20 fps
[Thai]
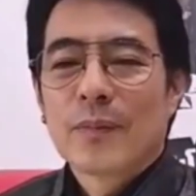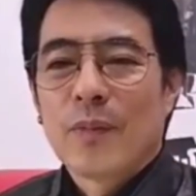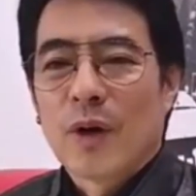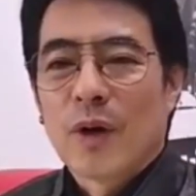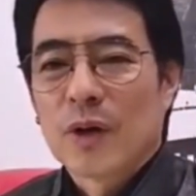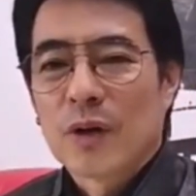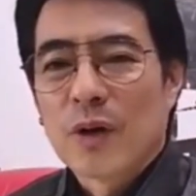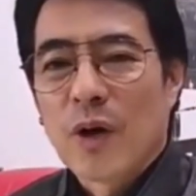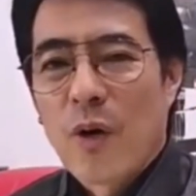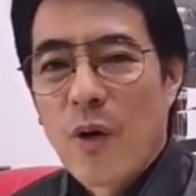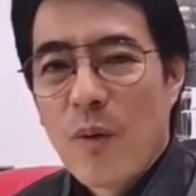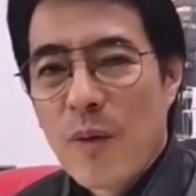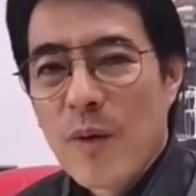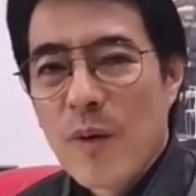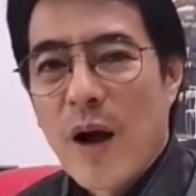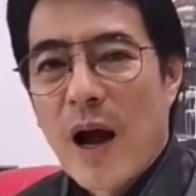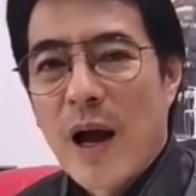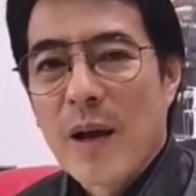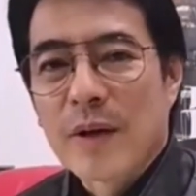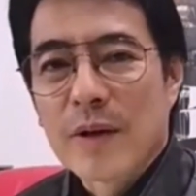พอสสอุ้ม
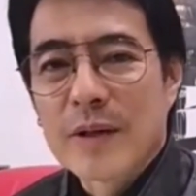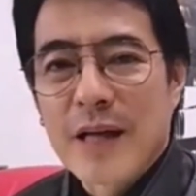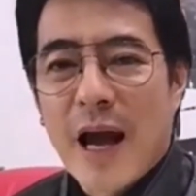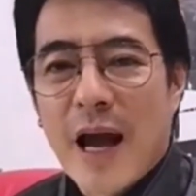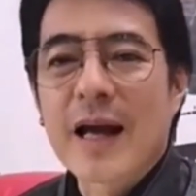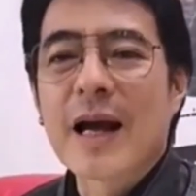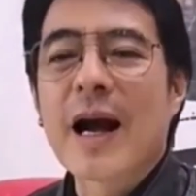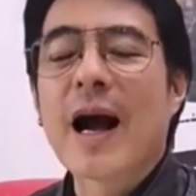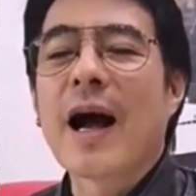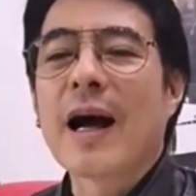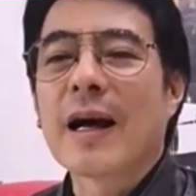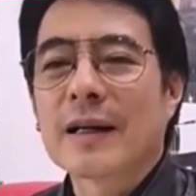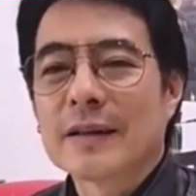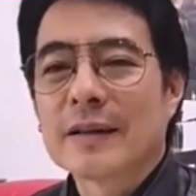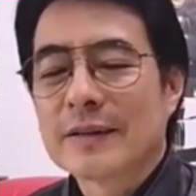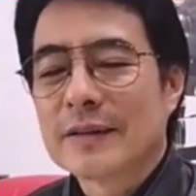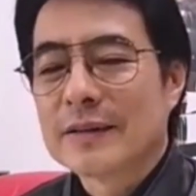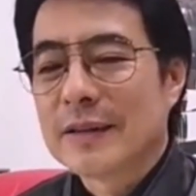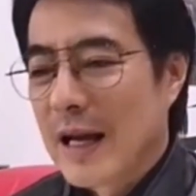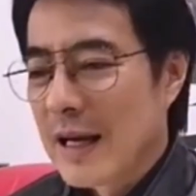ไม่ไหวก็ย้ายข้าง
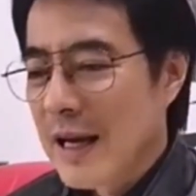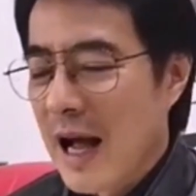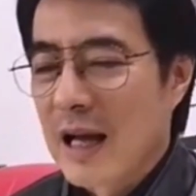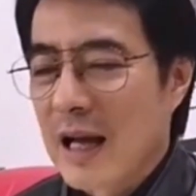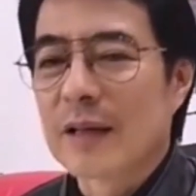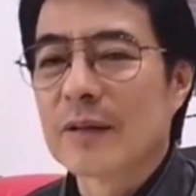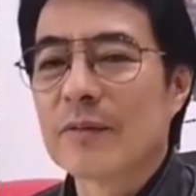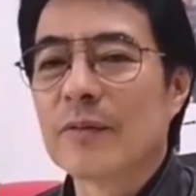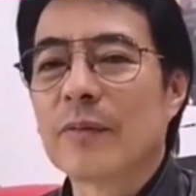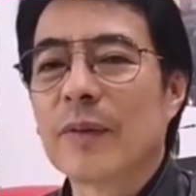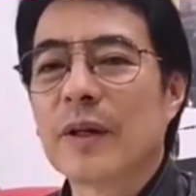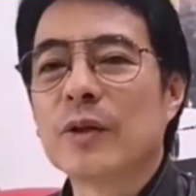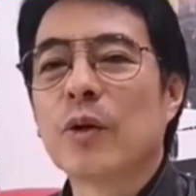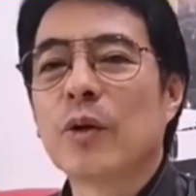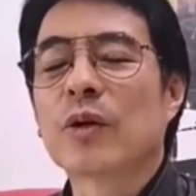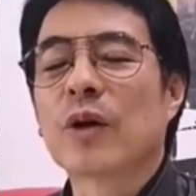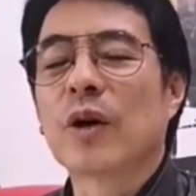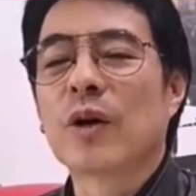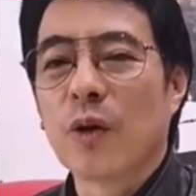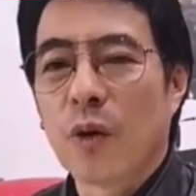ย้ายข้างประยุ
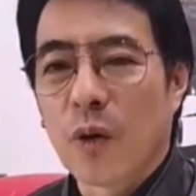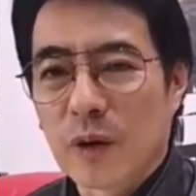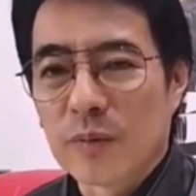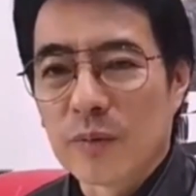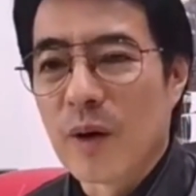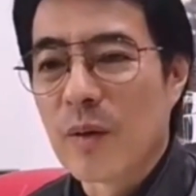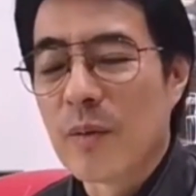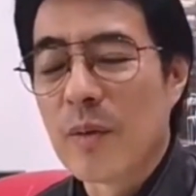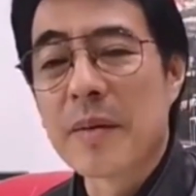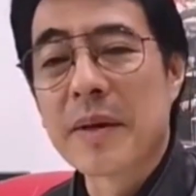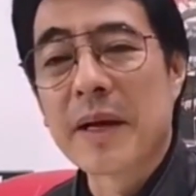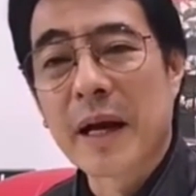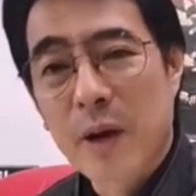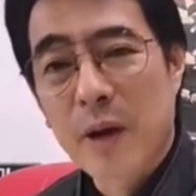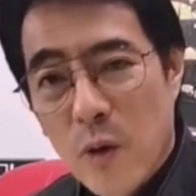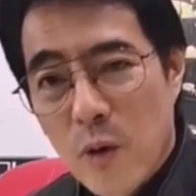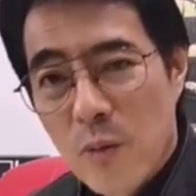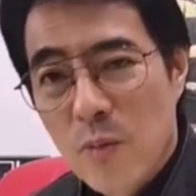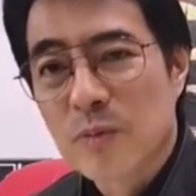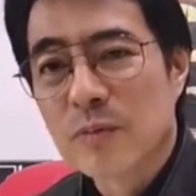ทธ์ก็หล่นเพราะไม่มีใคร
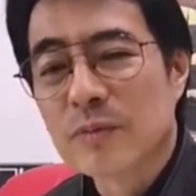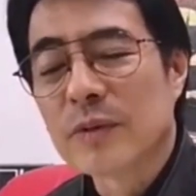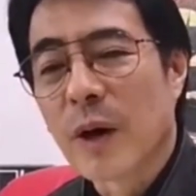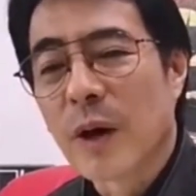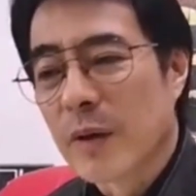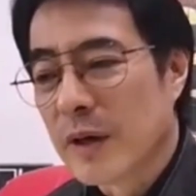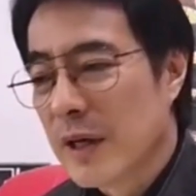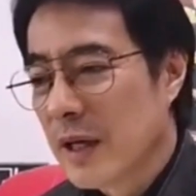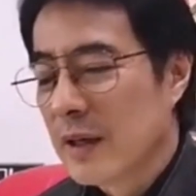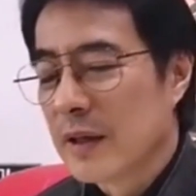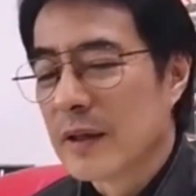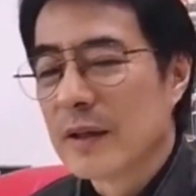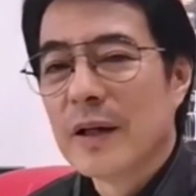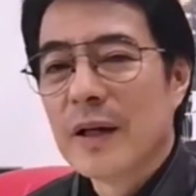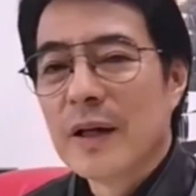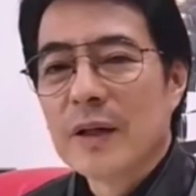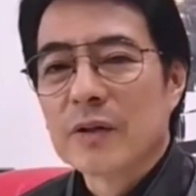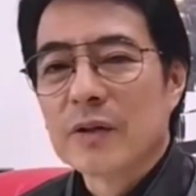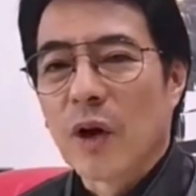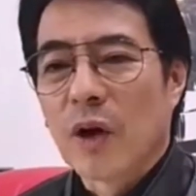อุ้มแต่วันนี้
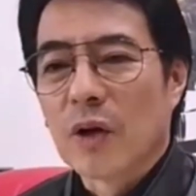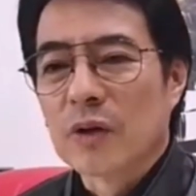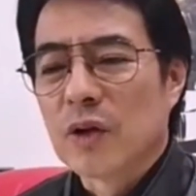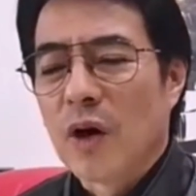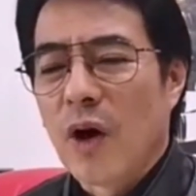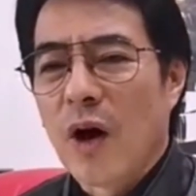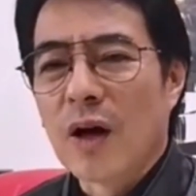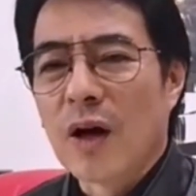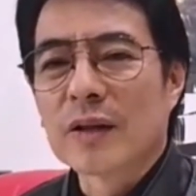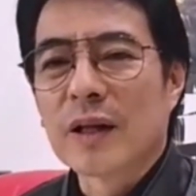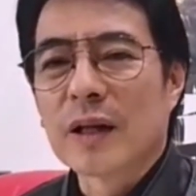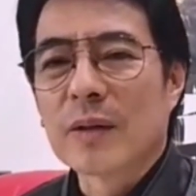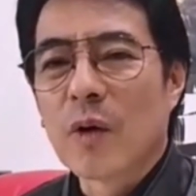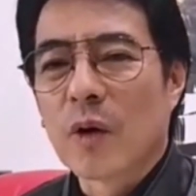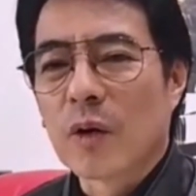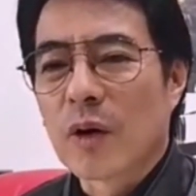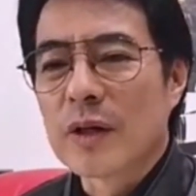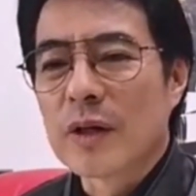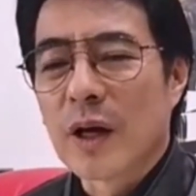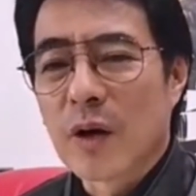สสทั้งหม
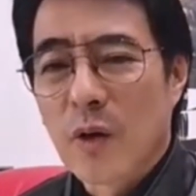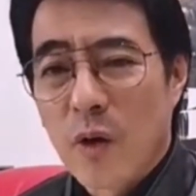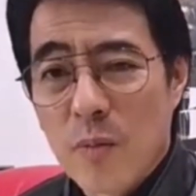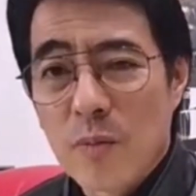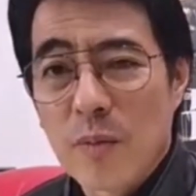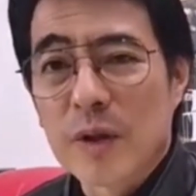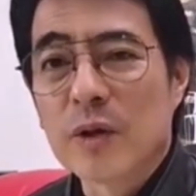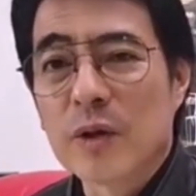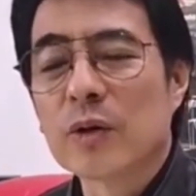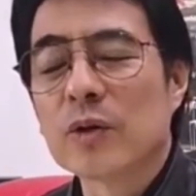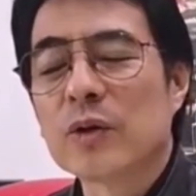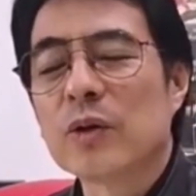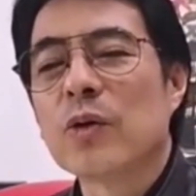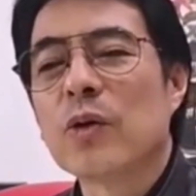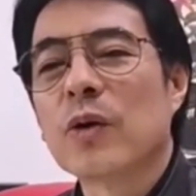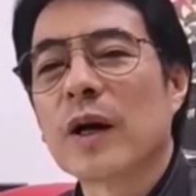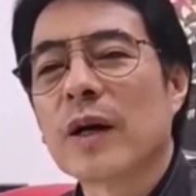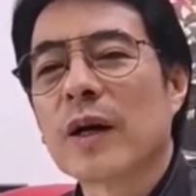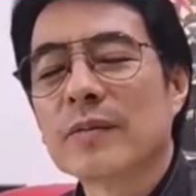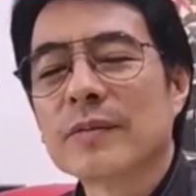ดก็ยังอุ้มประยุทธ์อ
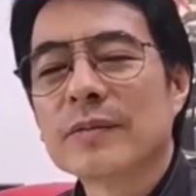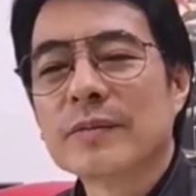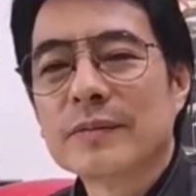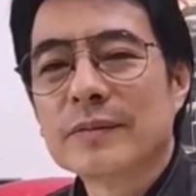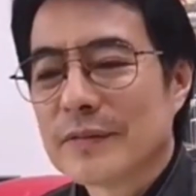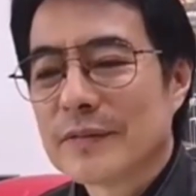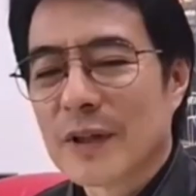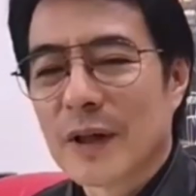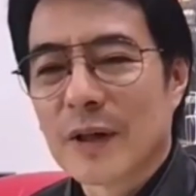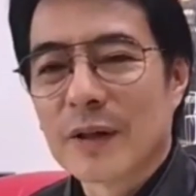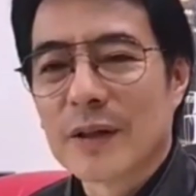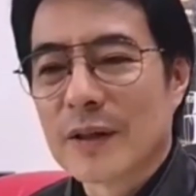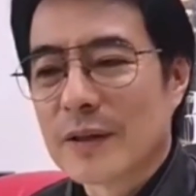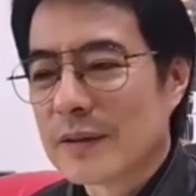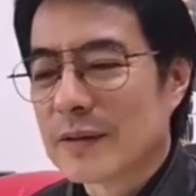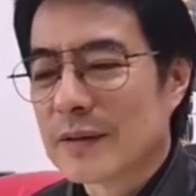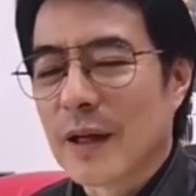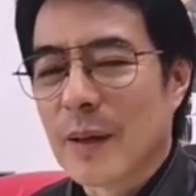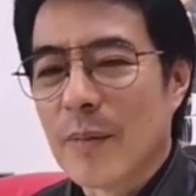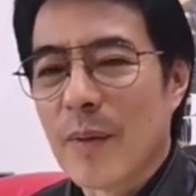ยู่ครับก็ยั
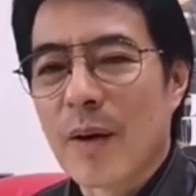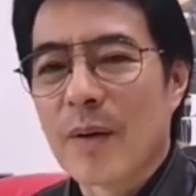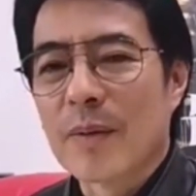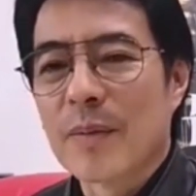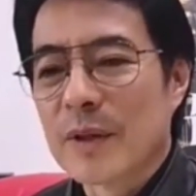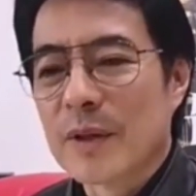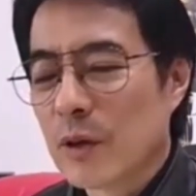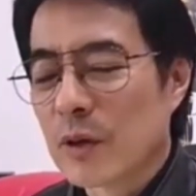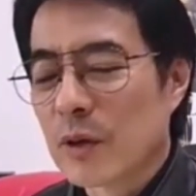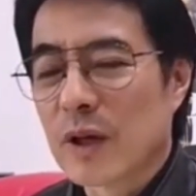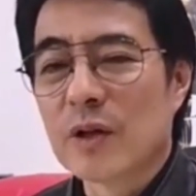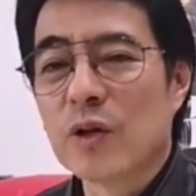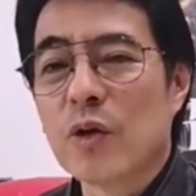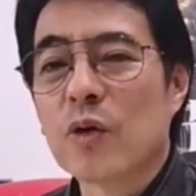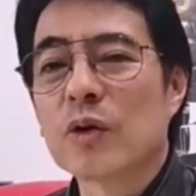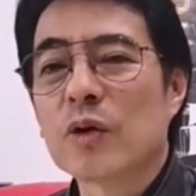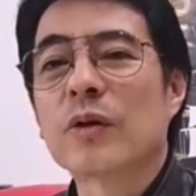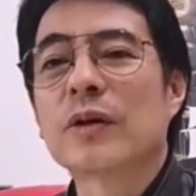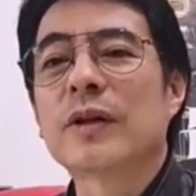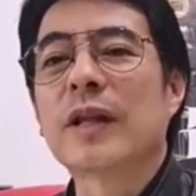งแต่ว่าประยุทธ์จะอ
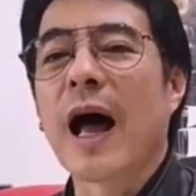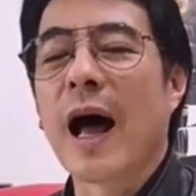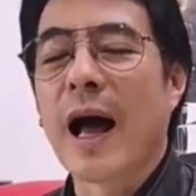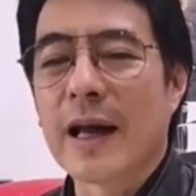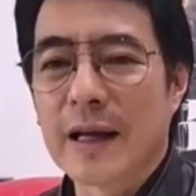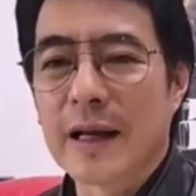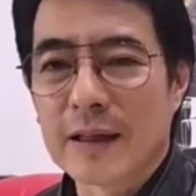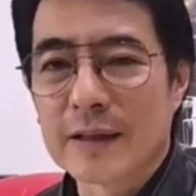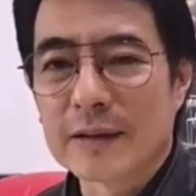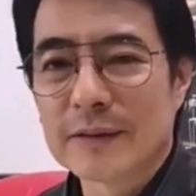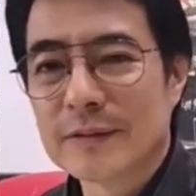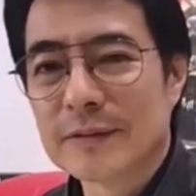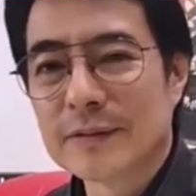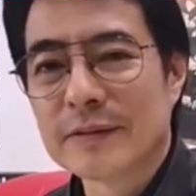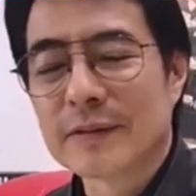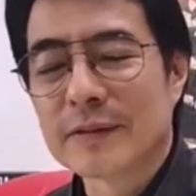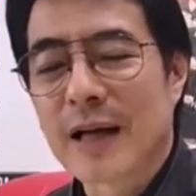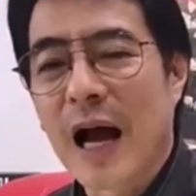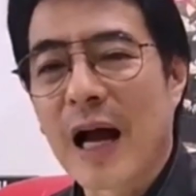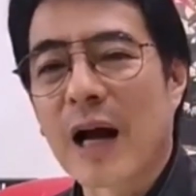ยู่จนตายอ่ะ
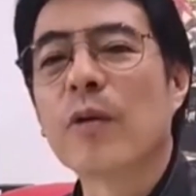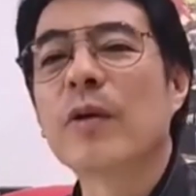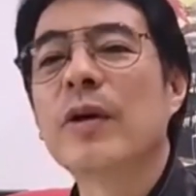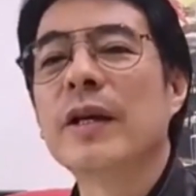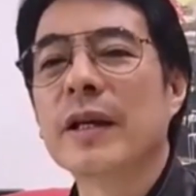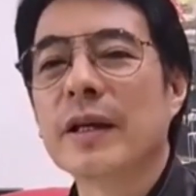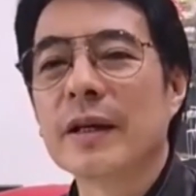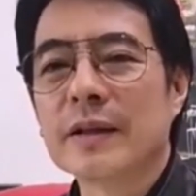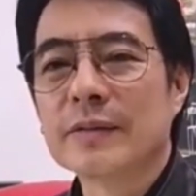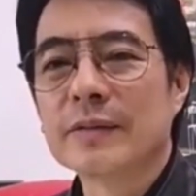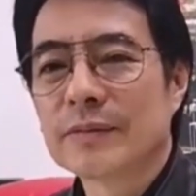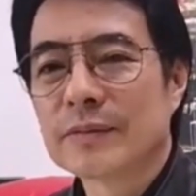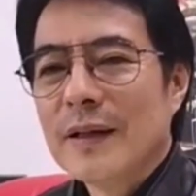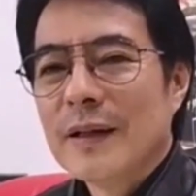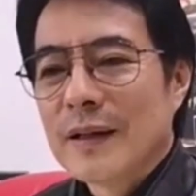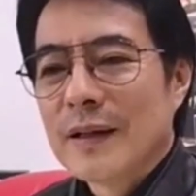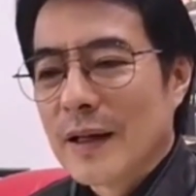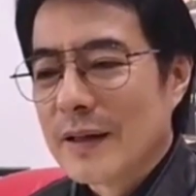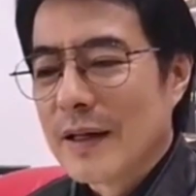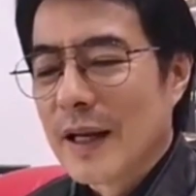คาเก้าอี้
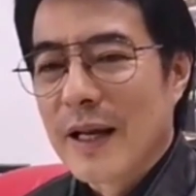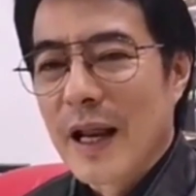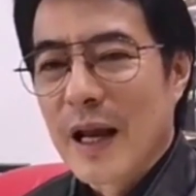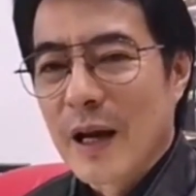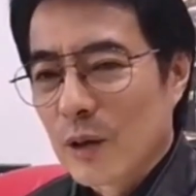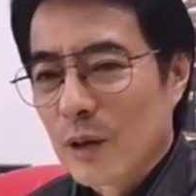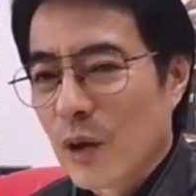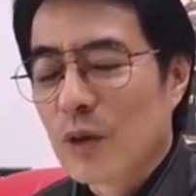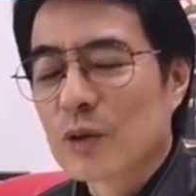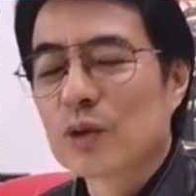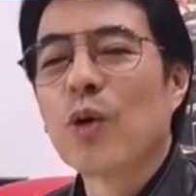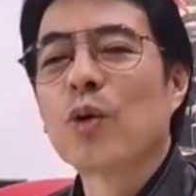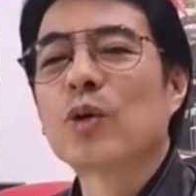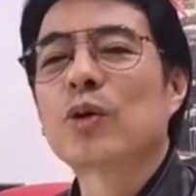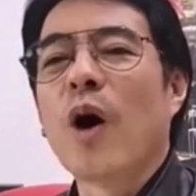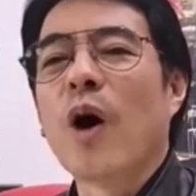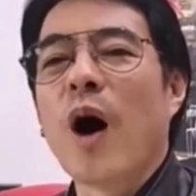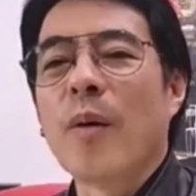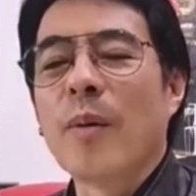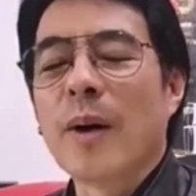นั้นเด็กๆก็ต้องสู้
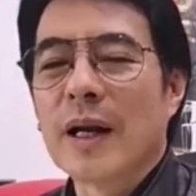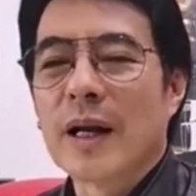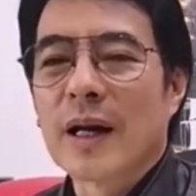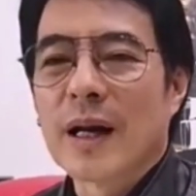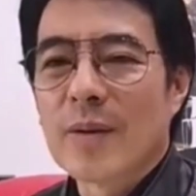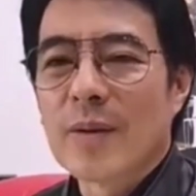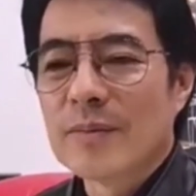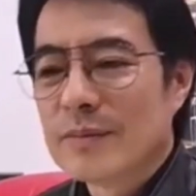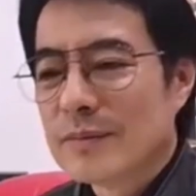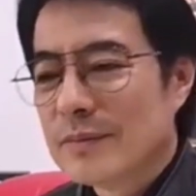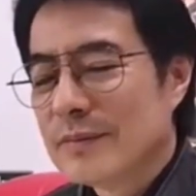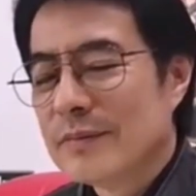ต่อไปแหละครับ